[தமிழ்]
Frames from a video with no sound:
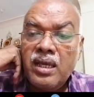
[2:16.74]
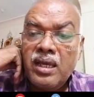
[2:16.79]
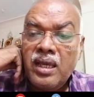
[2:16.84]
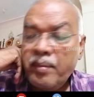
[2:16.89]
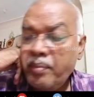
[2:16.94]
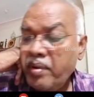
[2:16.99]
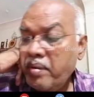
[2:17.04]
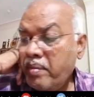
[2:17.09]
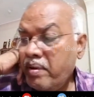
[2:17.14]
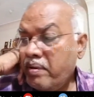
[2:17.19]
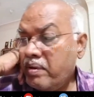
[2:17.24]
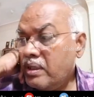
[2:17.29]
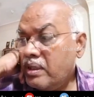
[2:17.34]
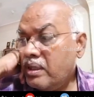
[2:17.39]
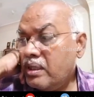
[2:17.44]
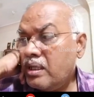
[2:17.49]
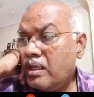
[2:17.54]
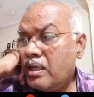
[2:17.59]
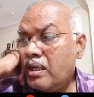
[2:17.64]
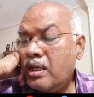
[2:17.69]
எப்பயுமே வந்து
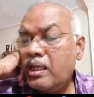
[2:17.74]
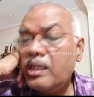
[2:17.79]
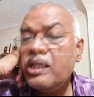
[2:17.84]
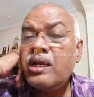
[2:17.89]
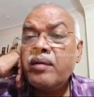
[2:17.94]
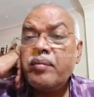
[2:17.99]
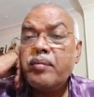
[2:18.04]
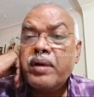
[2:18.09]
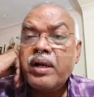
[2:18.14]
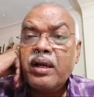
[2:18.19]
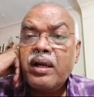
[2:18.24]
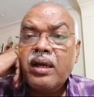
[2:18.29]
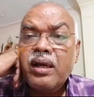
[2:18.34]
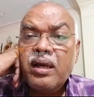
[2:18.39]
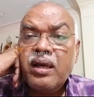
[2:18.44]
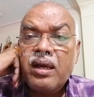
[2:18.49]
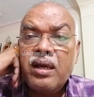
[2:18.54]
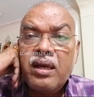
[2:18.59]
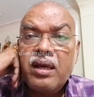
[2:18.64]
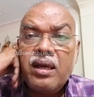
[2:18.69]
இந்த இது இருக்குது
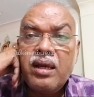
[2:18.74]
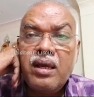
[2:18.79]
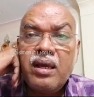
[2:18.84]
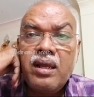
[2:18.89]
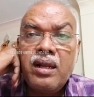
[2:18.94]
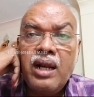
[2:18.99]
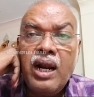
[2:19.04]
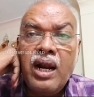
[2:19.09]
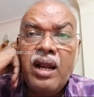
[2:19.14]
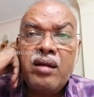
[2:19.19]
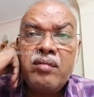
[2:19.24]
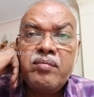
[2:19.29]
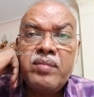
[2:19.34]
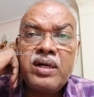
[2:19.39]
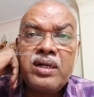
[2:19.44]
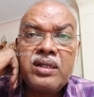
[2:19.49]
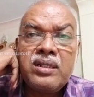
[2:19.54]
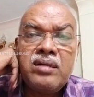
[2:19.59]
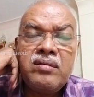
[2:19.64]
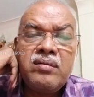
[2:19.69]
பாருங்கள்
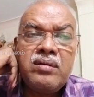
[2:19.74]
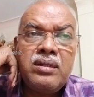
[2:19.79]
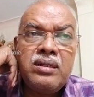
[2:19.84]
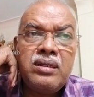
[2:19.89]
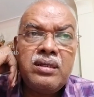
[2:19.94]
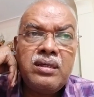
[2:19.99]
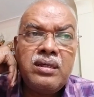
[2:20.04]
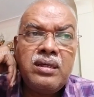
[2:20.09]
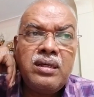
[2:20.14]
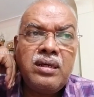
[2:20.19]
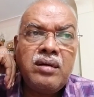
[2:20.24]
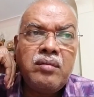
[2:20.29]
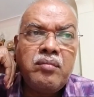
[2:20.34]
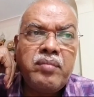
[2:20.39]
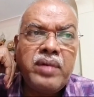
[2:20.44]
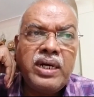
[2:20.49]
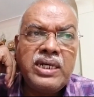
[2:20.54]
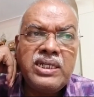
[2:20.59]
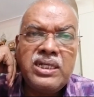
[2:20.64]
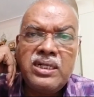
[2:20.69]
நாடாளுமன்றத்தில் வந்து
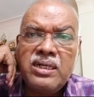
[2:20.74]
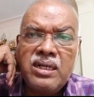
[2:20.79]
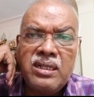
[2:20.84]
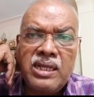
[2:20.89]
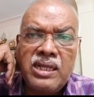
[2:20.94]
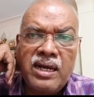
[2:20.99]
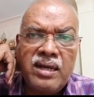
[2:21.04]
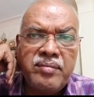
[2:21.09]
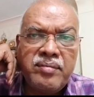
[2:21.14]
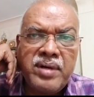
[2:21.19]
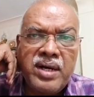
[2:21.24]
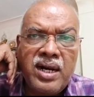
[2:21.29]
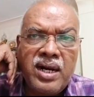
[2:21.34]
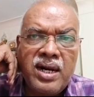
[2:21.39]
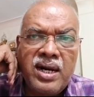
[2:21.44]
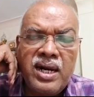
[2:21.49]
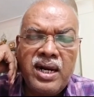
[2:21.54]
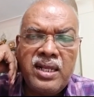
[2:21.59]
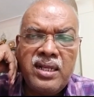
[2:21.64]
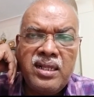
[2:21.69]
பட்ஜெட்டை தாக்கல்
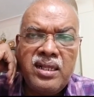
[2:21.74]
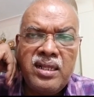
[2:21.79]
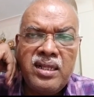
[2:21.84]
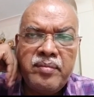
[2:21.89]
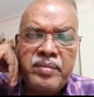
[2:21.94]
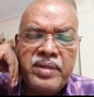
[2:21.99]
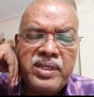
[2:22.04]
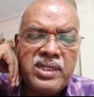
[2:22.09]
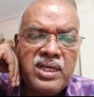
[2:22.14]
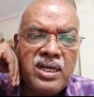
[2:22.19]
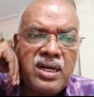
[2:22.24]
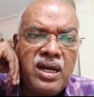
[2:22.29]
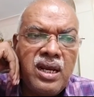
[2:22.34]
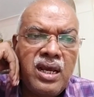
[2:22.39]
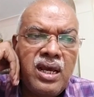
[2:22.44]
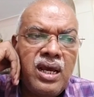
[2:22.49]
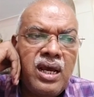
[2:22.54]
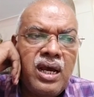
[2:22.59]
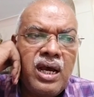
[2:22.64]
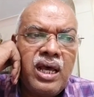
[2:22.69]
பண்ணுறாங்கல்ல நிதியமைச்சர்
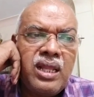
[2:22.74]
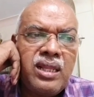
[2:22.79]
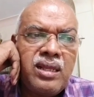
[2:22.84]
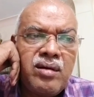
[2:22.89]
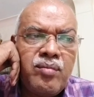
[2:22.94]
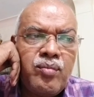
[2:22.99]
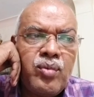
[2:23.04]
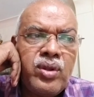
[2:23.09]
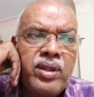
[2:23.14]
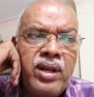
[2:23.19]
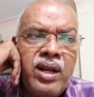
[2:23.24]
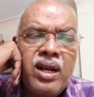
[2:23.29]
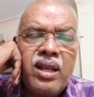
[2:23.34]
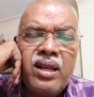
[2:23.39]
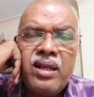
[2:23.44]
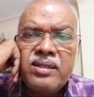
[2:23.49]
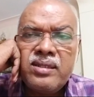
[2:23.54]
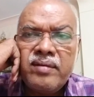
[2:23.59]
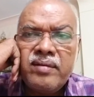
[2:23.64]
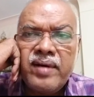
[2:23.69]
அதுக்கு முதல் நாள்
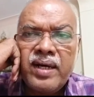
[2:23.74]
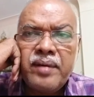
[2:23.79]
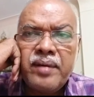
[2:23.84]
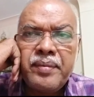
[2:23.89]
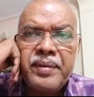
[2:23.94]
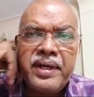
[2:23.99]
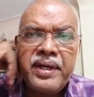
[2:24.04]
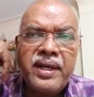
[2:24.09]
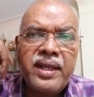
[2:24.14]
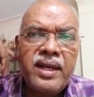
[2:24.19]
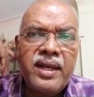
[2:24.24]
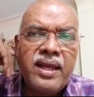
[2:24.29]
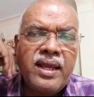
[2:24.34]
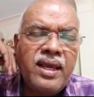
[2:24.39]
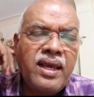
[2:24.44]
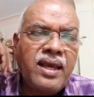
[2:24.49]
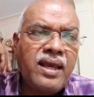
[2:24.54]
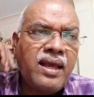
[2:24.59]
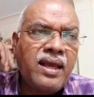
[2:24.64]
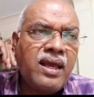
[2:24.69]
என்ன செய்வாங்க அப்படின்னு
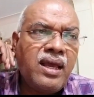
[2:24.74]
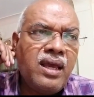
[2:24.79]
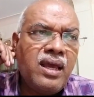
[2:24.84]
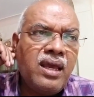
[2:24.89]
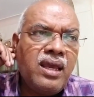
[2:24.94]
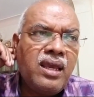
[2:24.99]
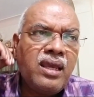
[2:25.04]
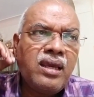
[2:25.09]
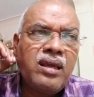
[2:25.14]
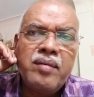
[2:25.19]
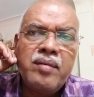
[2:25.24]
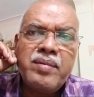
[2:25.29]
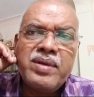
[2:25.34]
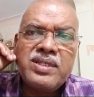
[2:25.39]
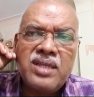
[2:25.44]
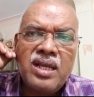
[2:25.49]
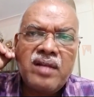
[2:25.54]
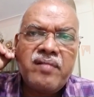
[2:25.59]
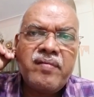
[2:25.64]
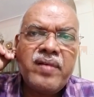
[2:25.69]
கேட்டிங்கனாக்கா
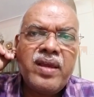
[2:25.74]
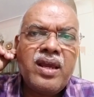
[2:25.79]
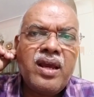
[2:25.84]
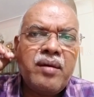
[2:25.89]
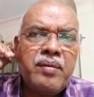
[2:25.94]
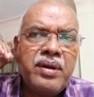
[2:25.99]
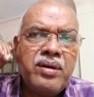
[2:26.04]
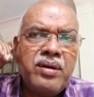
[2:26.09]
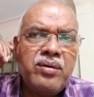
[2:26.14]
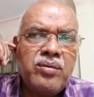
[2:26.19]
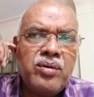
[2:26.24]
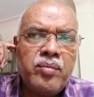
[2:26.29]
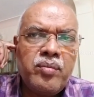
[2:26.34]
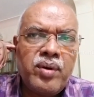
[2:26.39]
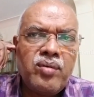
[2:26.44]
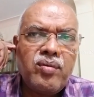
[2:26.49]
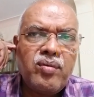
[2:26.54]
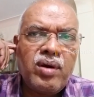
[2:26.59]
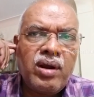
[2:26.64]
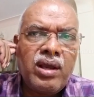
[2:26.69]
எக்கனாமிக் சர்வே அப்படின்னு ஒன்று
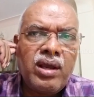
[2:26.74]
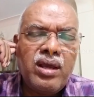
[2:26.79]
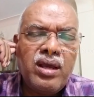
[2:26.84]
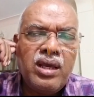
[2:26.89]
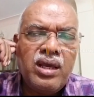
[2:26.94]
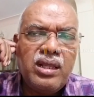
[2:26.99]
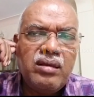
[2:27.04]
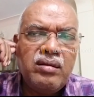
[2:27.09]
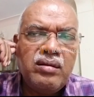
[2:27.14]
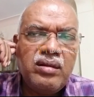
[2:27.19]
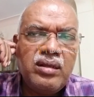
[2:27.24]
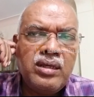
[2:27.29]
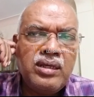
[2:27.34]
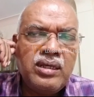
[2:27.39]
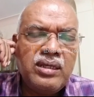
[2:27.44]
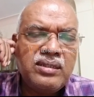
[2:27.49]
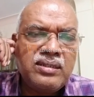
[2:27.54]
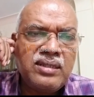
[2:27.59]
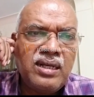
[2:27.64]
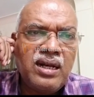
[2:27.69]
பண்ணுவாங்க அதாவது
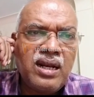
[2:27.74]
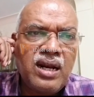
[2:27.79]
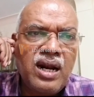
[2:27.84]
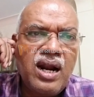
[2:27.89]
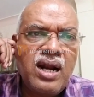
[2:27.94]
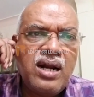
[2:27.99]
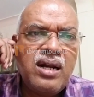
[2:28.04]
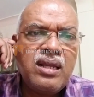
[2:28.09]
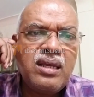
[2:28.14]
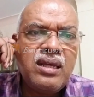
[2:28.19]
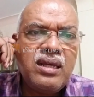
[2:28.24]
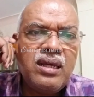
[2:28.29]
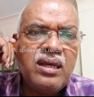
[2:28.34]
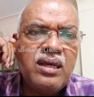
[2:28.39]
சென்ற ஆண்டு